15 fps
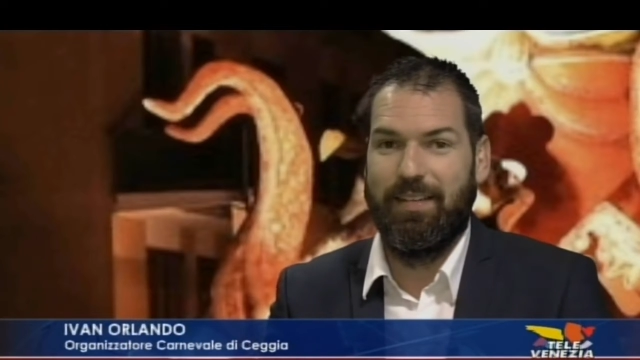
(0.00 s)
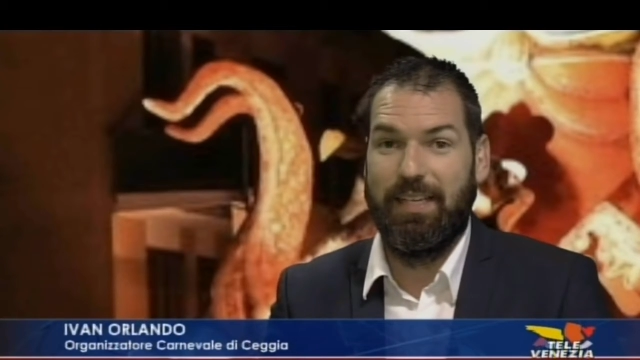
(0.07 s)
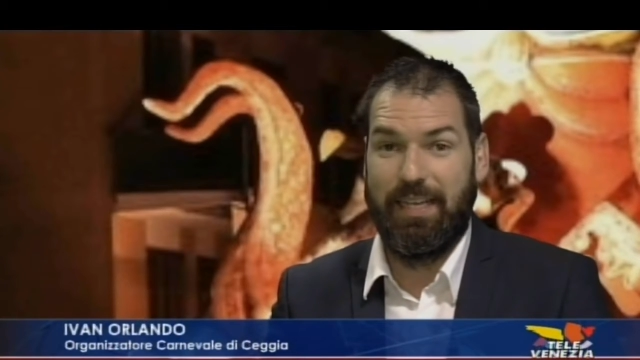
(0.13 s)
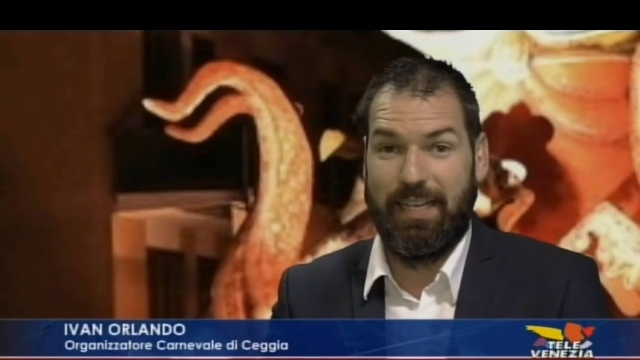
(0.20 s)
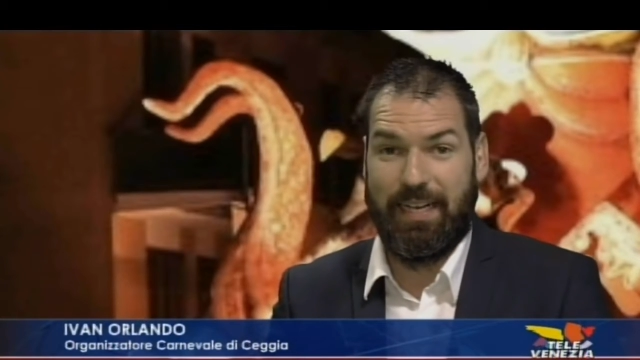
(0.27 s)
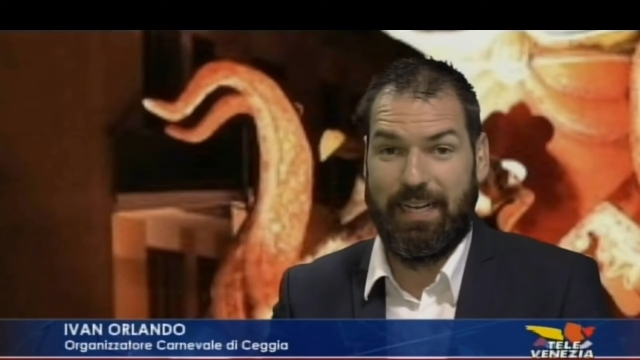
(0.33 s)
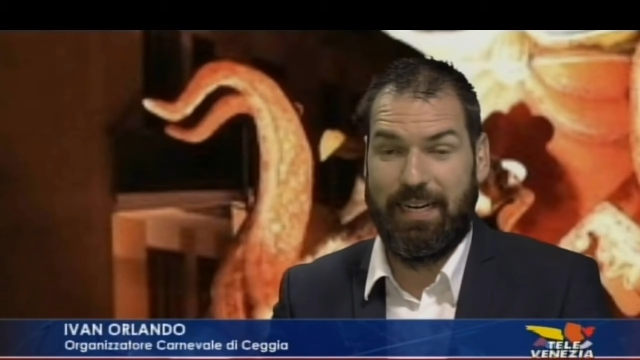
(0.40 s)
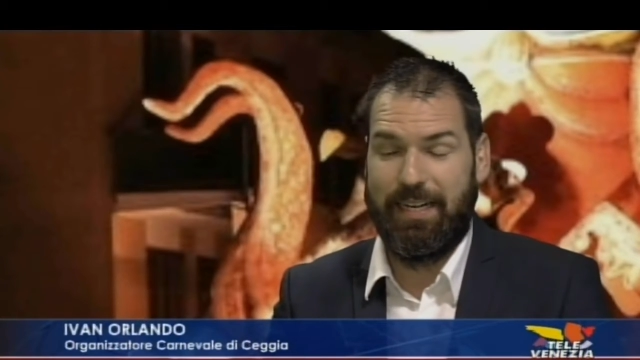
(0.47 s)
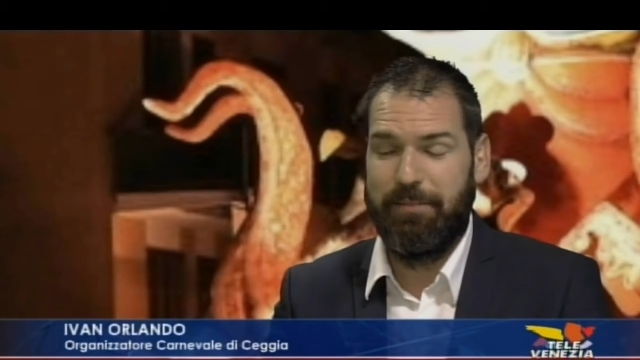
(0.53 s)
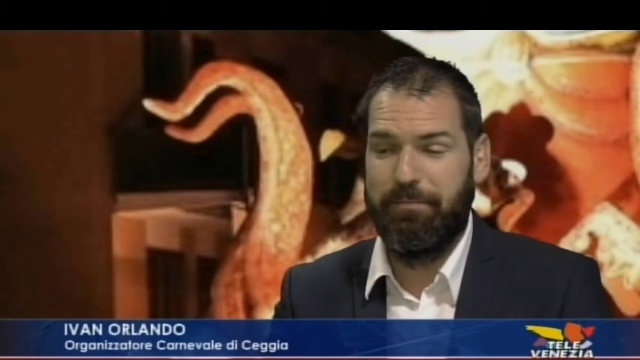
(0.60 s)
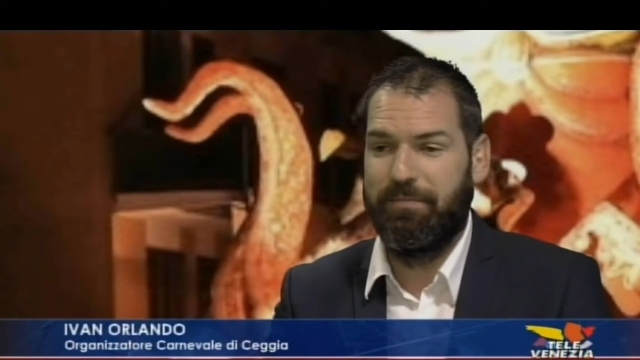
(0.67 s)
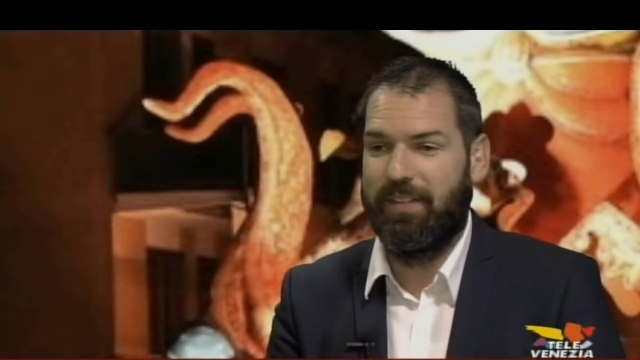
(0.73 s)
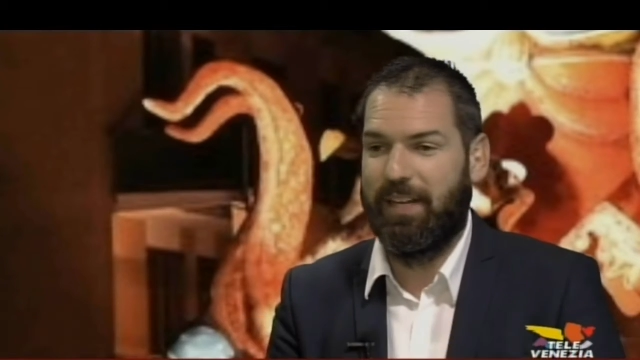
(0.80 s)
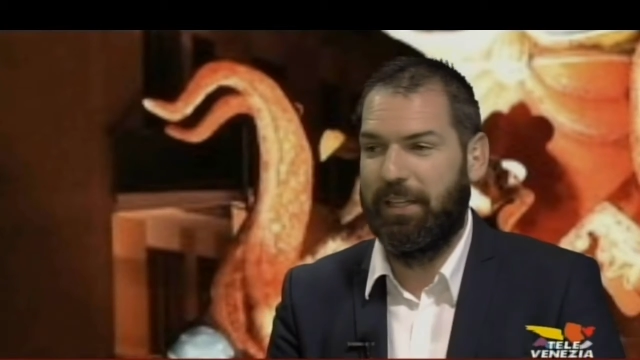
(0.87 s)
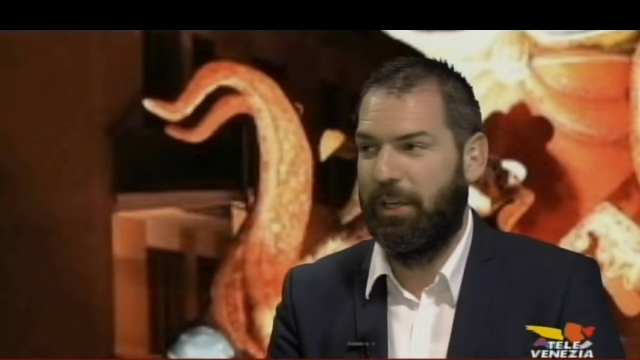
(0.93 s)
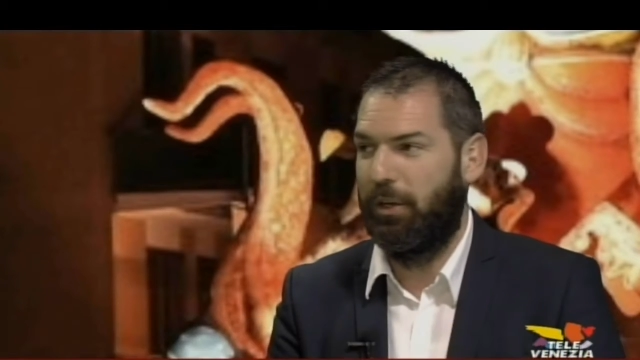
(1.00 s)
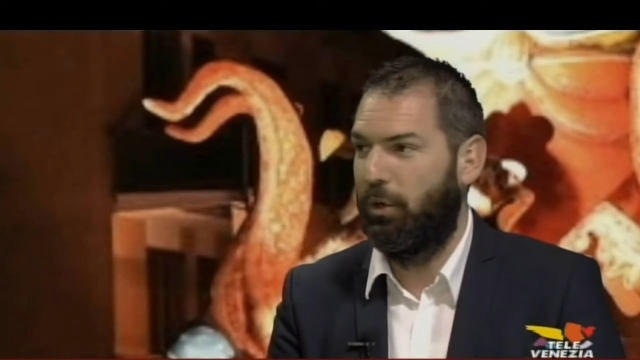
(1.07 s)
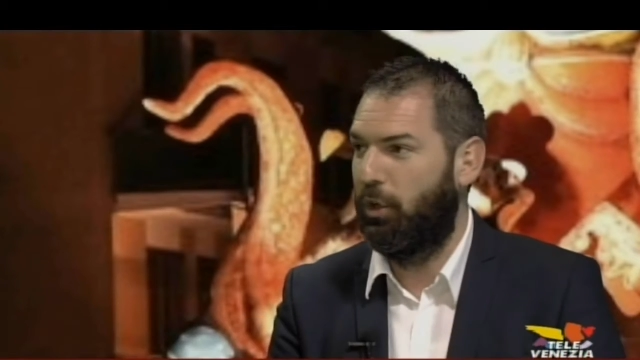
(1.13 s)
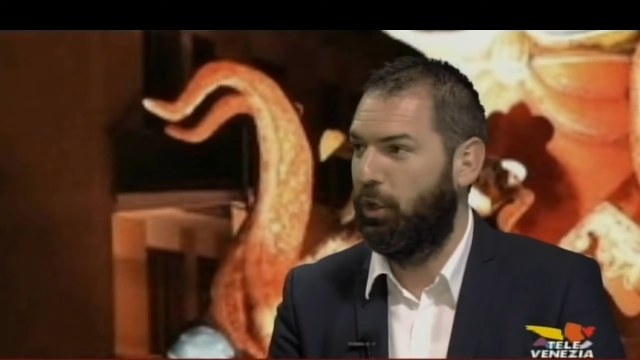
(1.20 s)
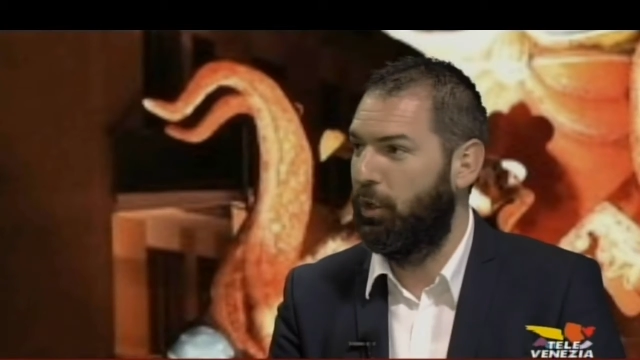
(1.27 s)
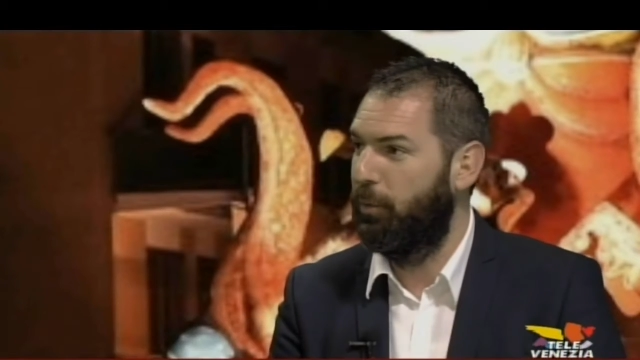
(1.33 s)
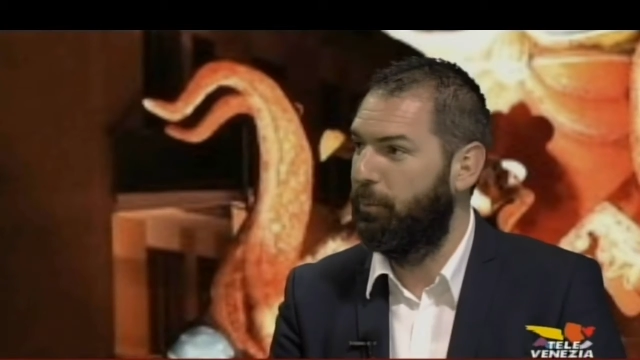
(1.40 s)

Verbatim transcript: in gara tra e di loro. che sono